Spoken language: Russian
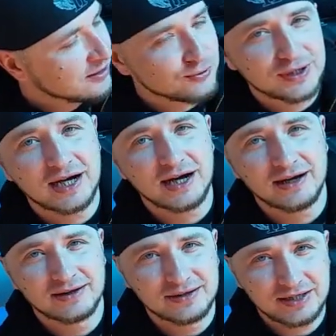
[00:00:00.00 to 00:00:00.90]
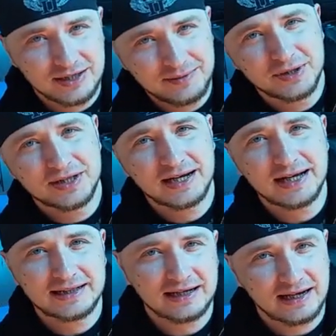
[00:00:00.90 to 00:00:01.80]
руля. Не именно
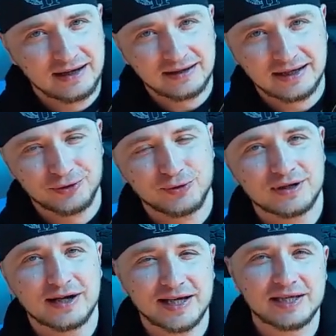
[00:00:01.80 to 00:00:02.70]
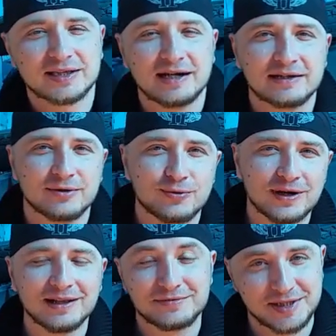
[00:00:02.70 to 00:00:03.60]
эта, а которая оригинальная
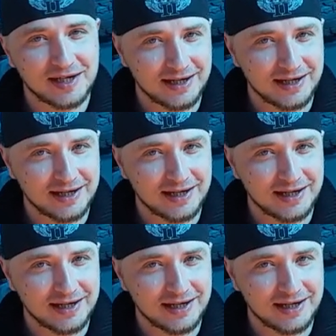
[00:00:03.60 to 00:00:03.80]
ураловская,